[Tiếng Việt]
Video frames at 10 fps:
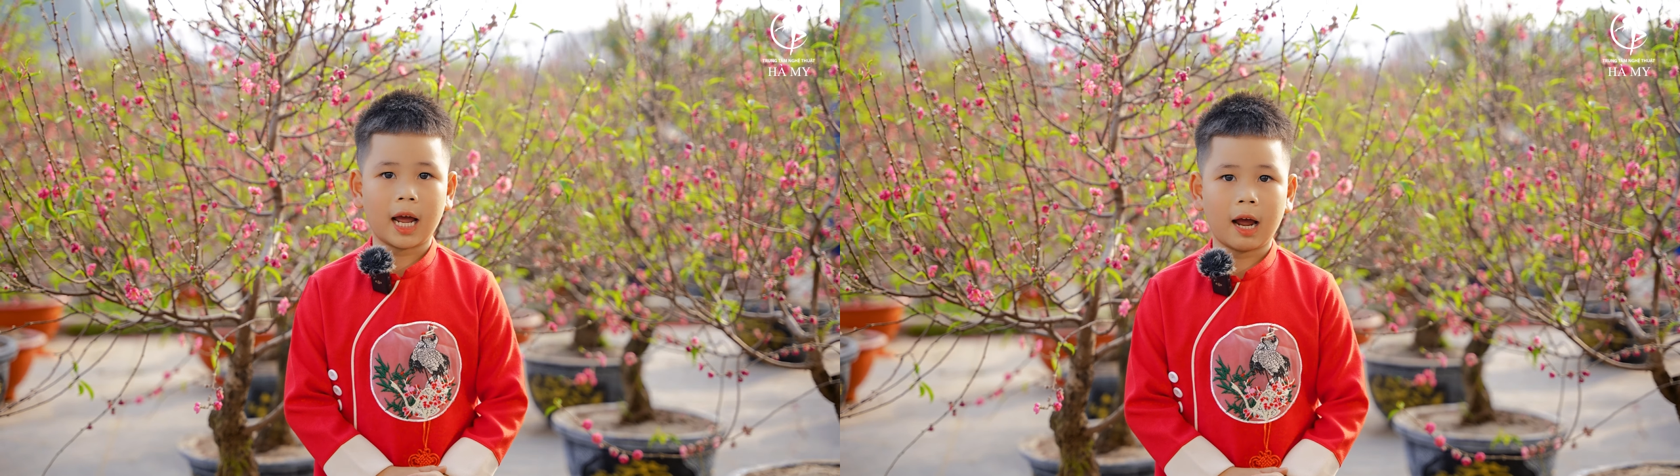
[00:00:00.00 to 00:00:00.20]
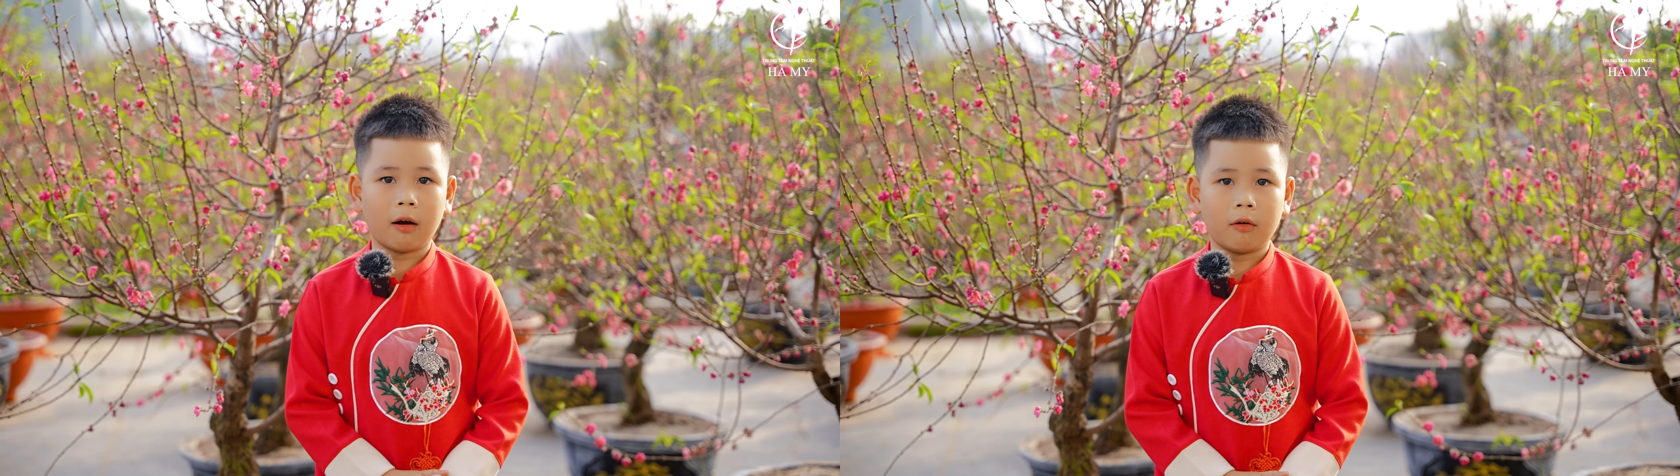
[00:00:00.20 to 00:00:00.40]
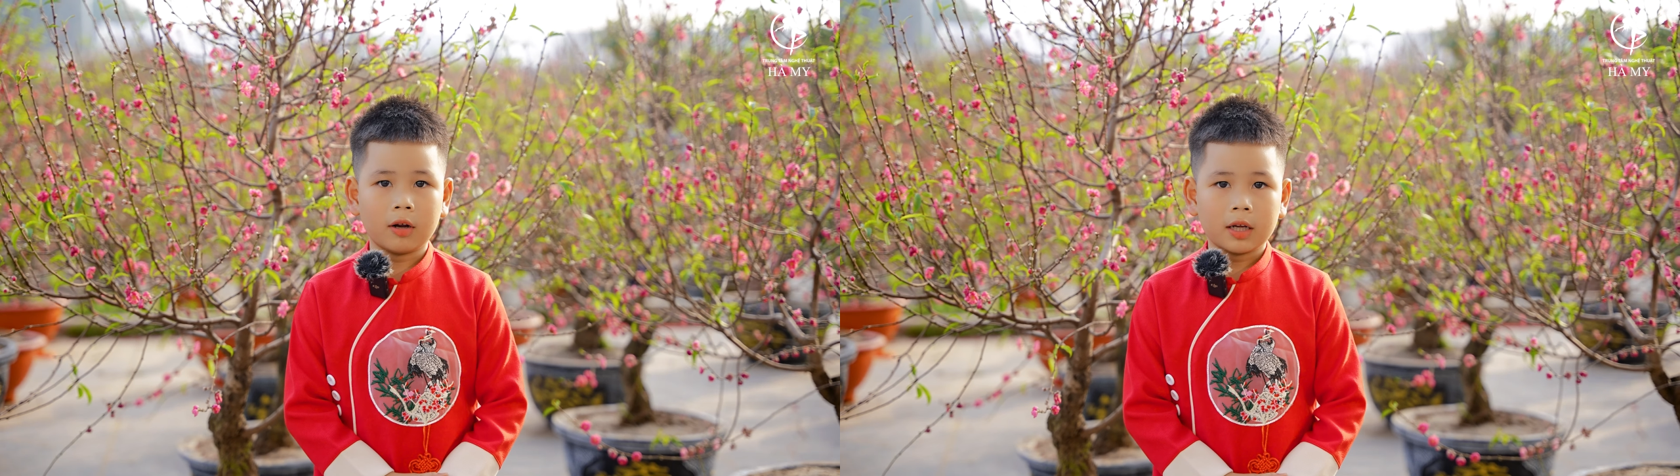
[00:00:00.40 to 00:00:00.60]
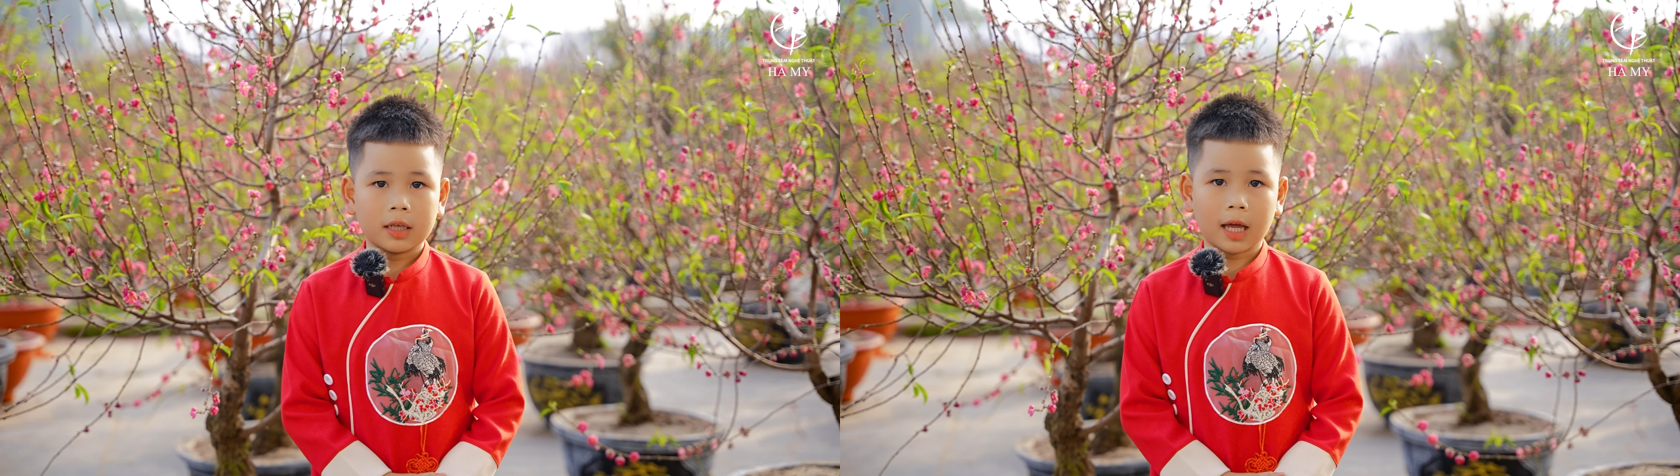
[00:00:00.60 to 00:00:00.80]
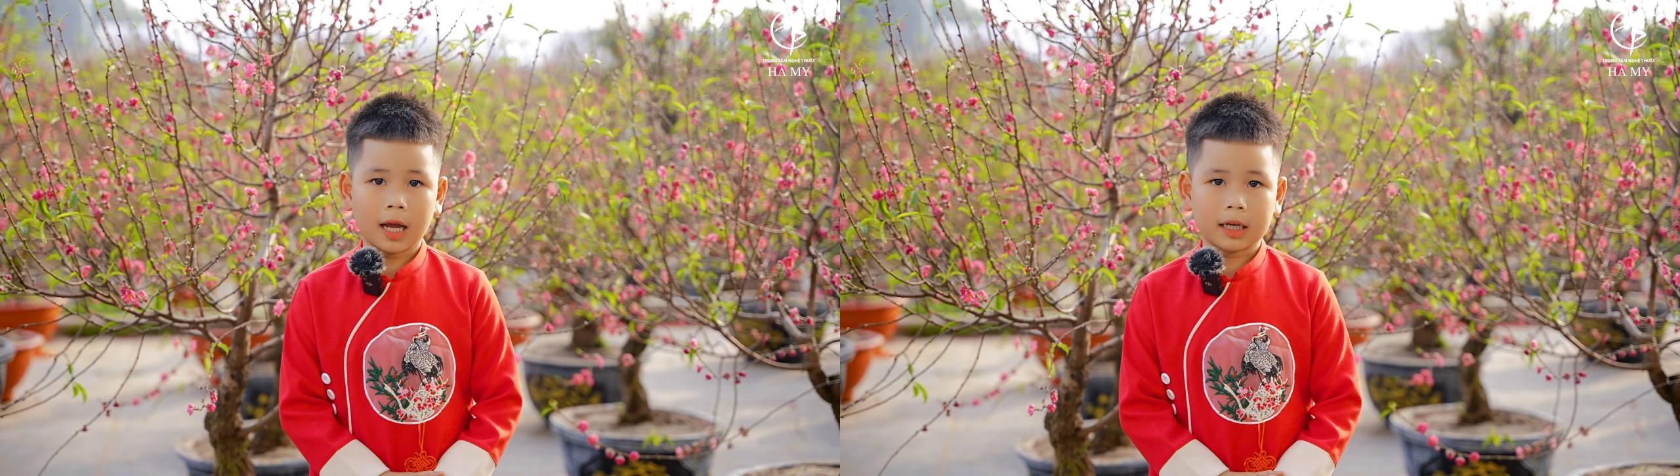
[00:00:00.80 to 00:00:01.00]
đào
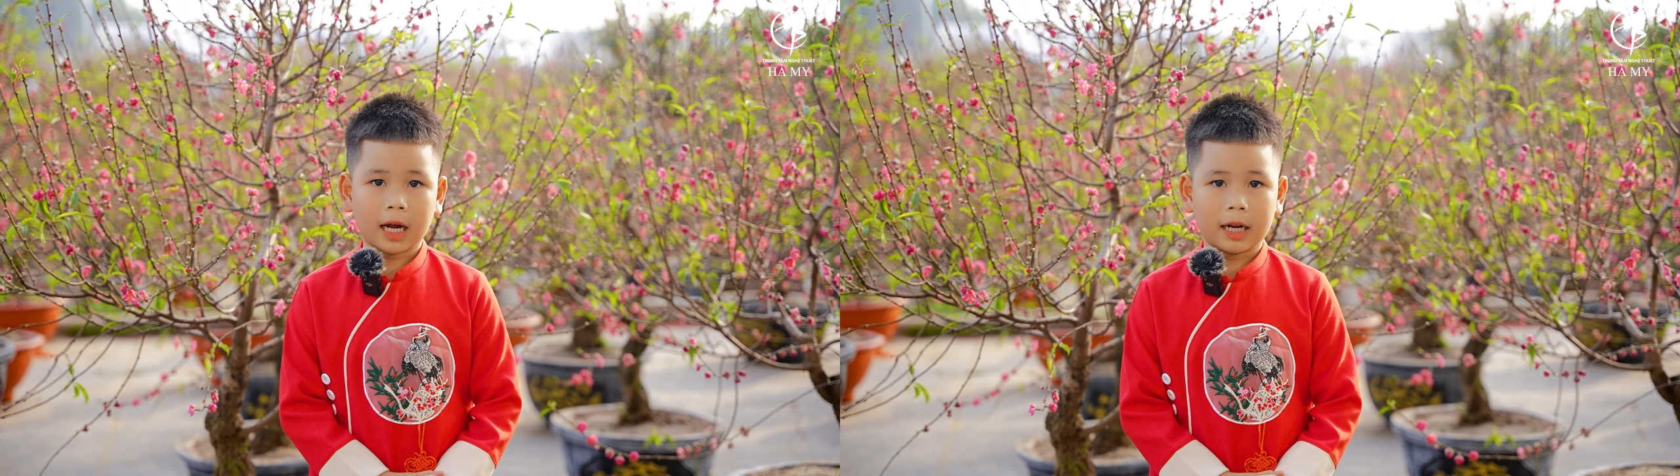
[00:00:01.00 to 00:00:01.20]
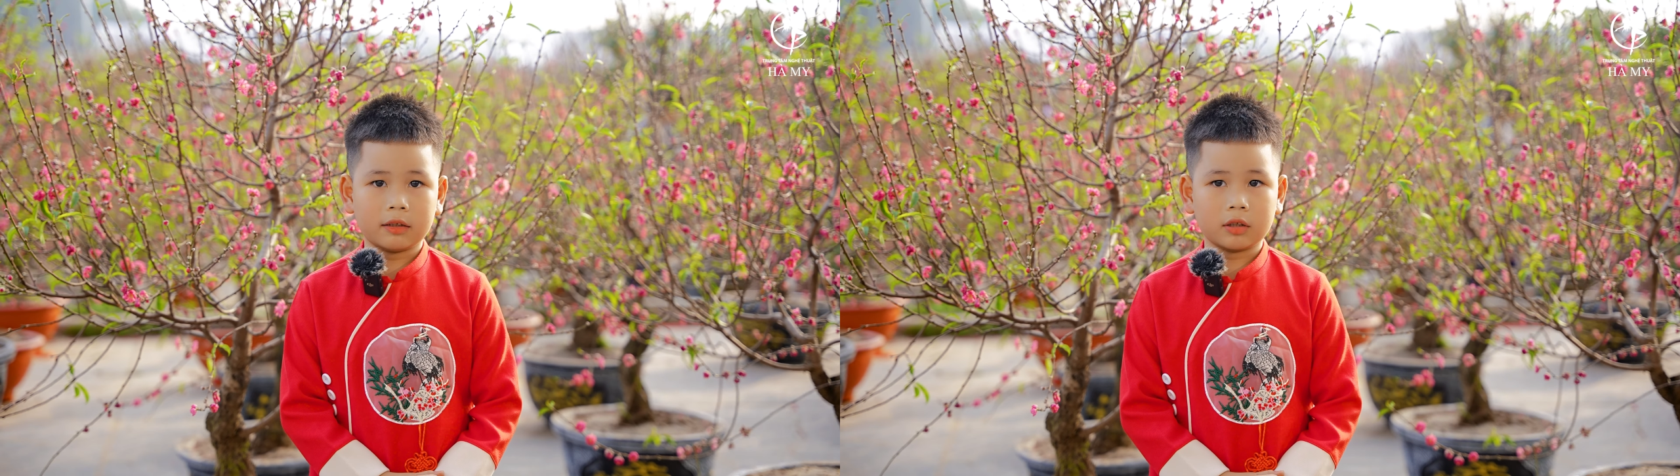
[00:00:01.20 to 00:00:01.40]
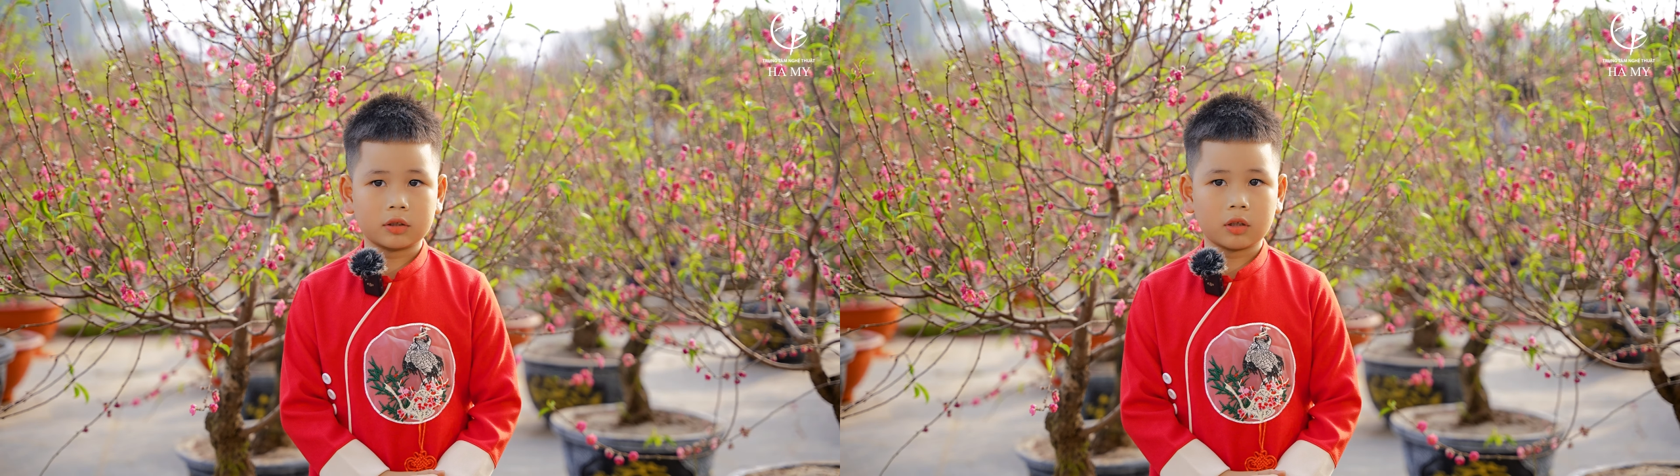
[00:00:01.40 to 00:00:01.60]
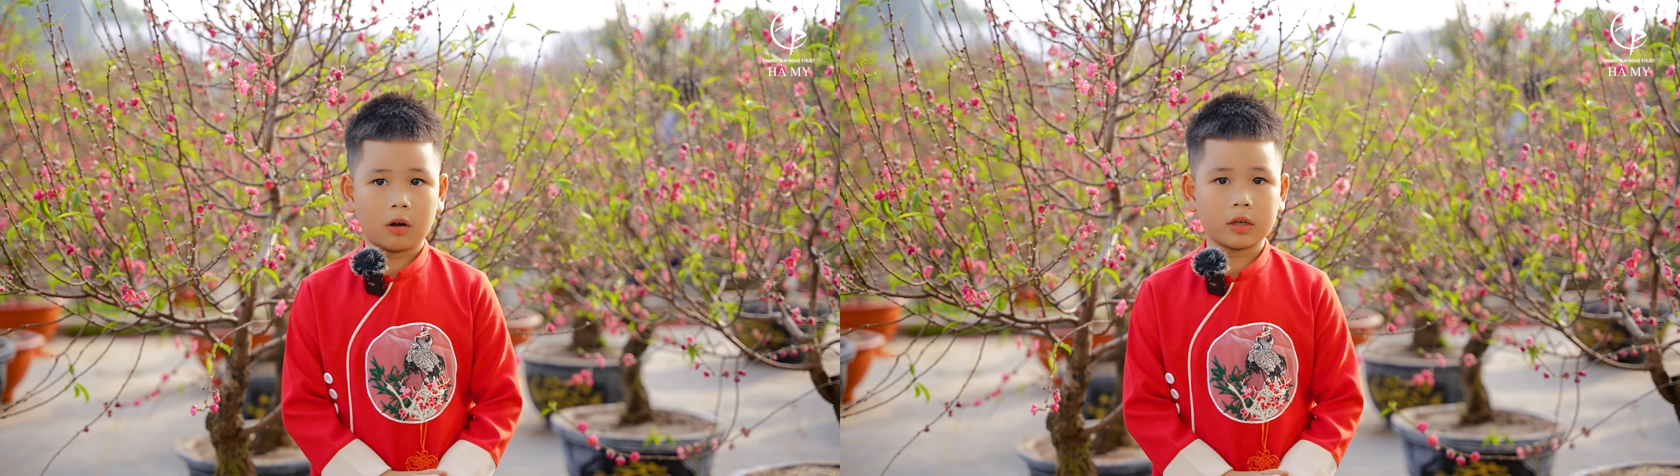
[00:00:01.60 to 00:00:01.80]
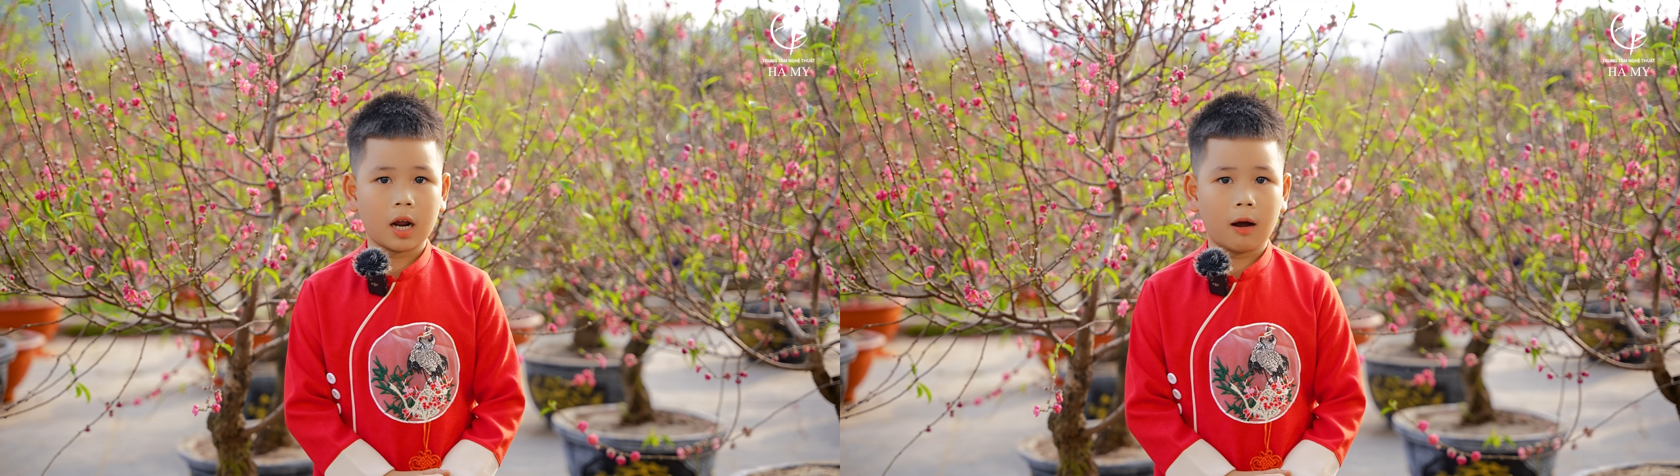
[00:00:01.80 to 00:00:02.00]
là cả được
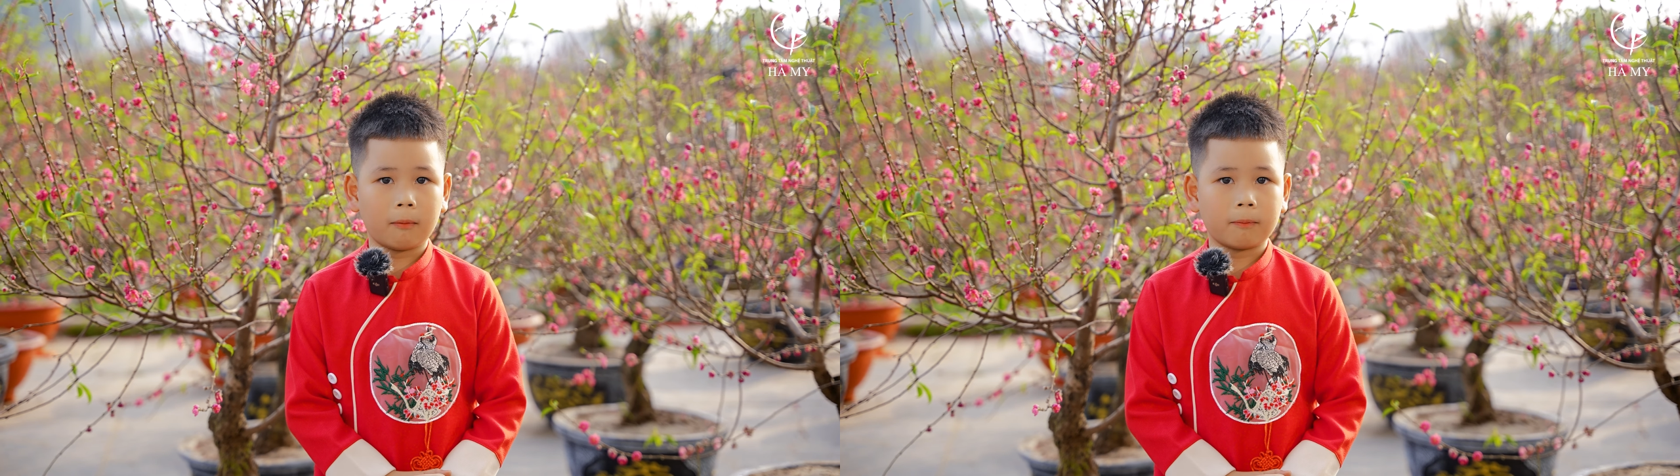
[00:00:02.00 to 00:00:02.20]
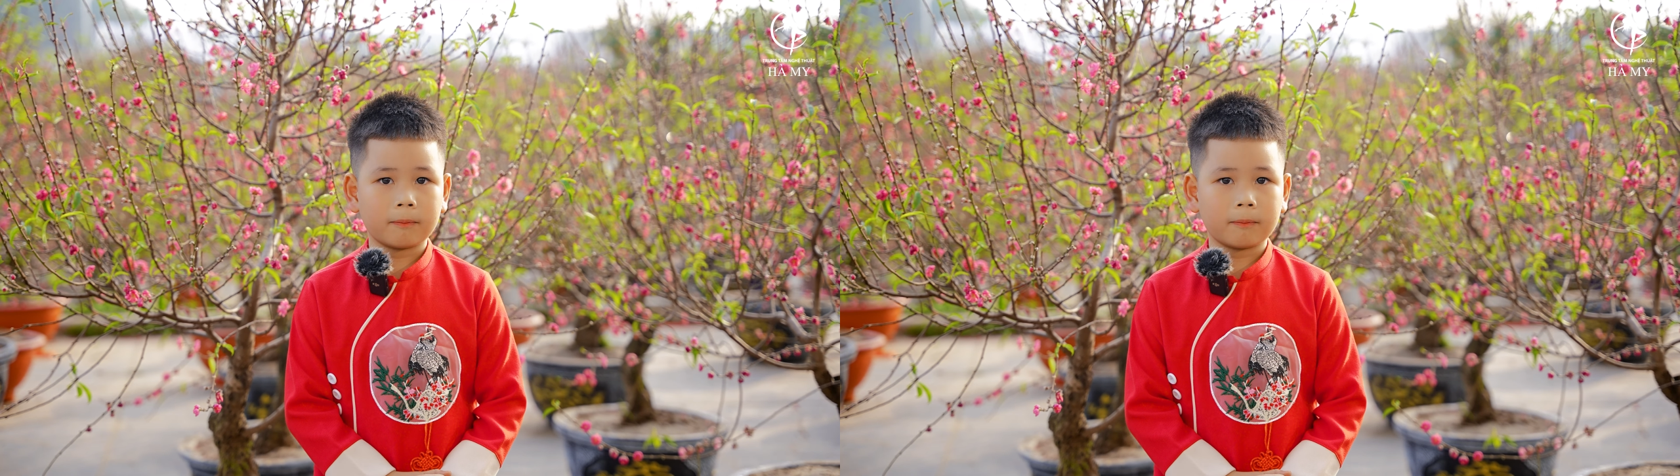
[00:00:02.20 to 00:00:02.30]
gió độc.